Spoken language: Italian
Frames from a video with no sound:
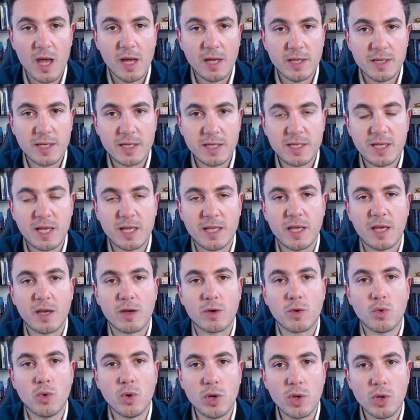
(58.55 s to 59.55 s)
se siete
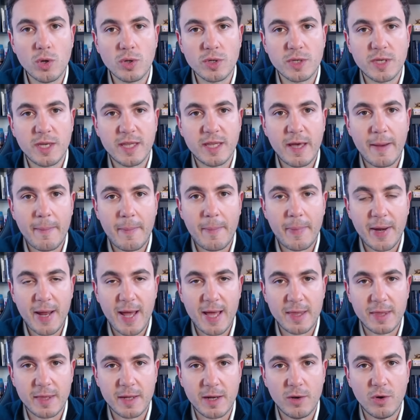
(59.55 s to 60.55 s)
curiosi ad
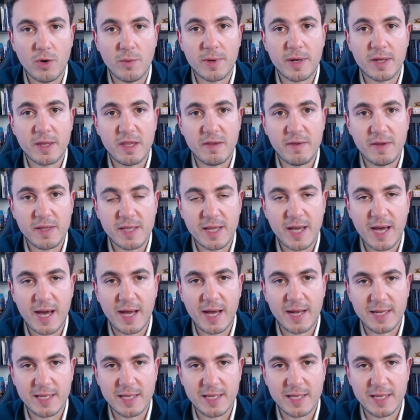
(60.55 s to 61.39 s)
apprendere l'operatività e le